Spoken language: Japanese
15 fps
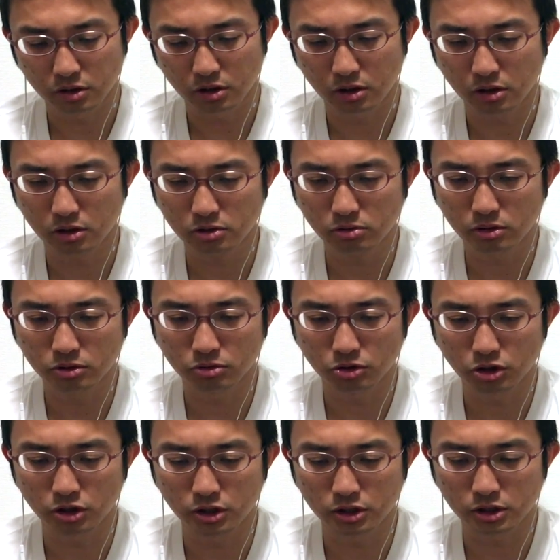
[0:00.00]
7とは同
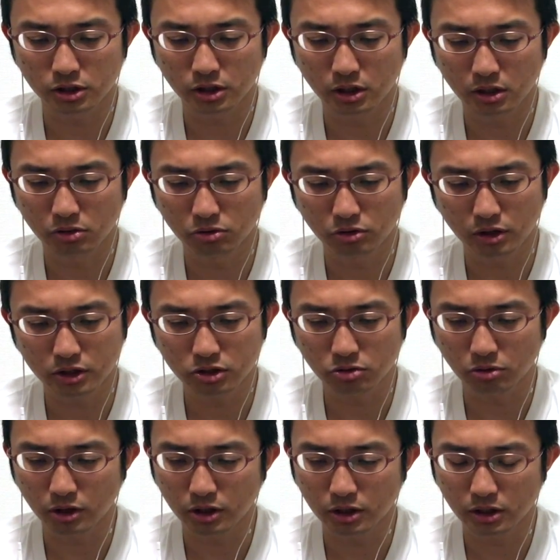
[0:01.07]
金ですかね6八
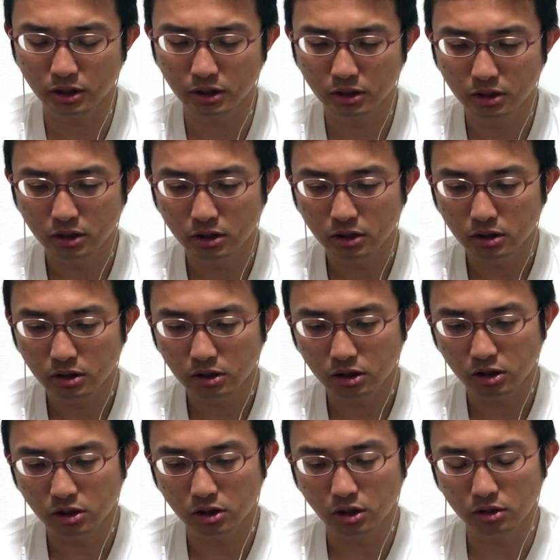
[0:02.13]
とかな
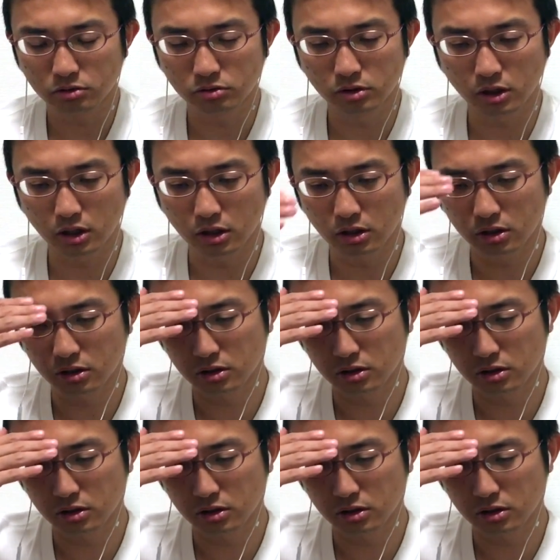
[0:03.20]
金上がるんだ